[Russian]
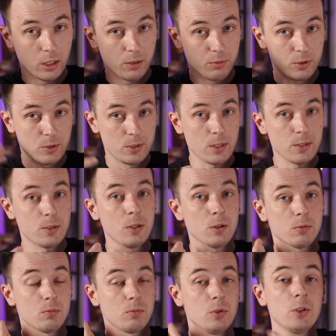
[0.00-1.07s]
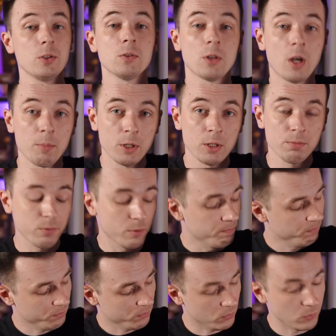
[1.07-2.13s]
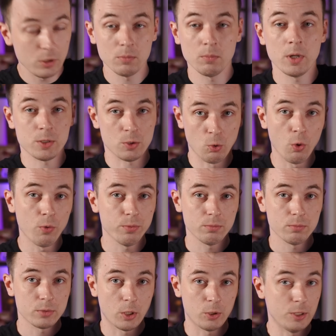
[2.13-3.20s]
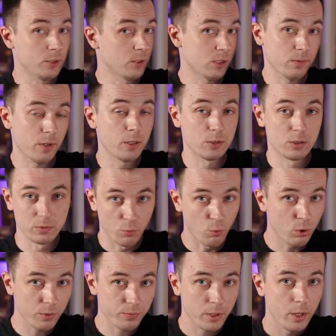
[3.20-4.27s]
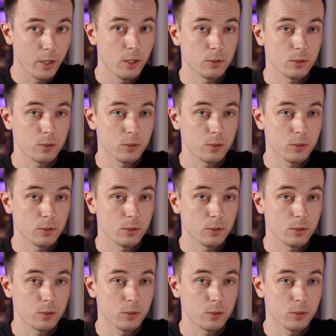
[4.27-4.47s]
Так ведь и здесь нет ни динамиков, ни мозгов, каких-то своих звуков.